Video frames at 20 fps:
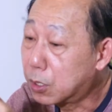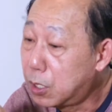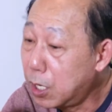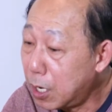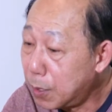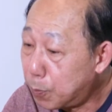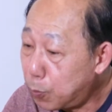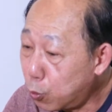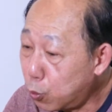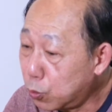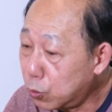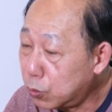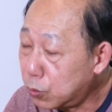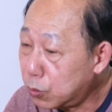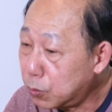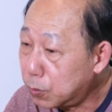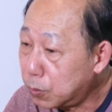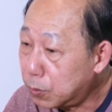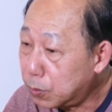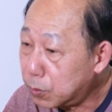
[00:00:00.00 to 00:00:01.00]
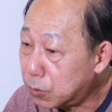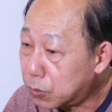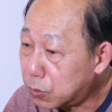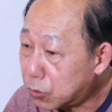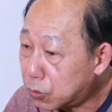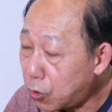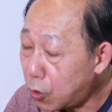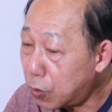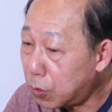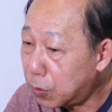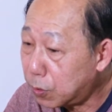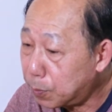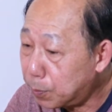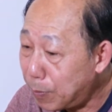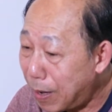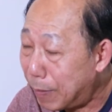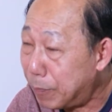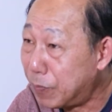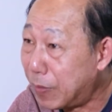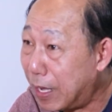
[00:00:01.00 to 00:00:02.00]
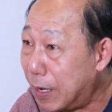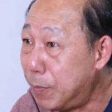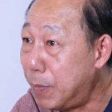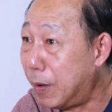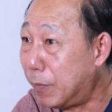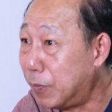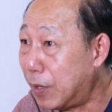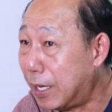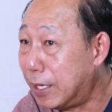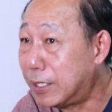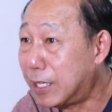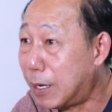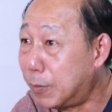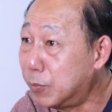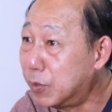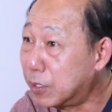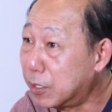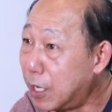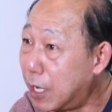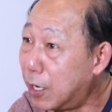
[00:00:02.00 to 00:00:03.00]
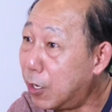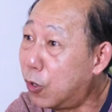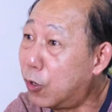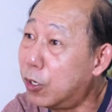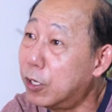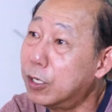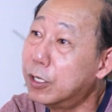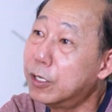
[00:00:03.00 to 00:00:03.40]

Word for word: เครื่องปรุงต้องแบบไหนแบบไหนทำถึงจะอร่อย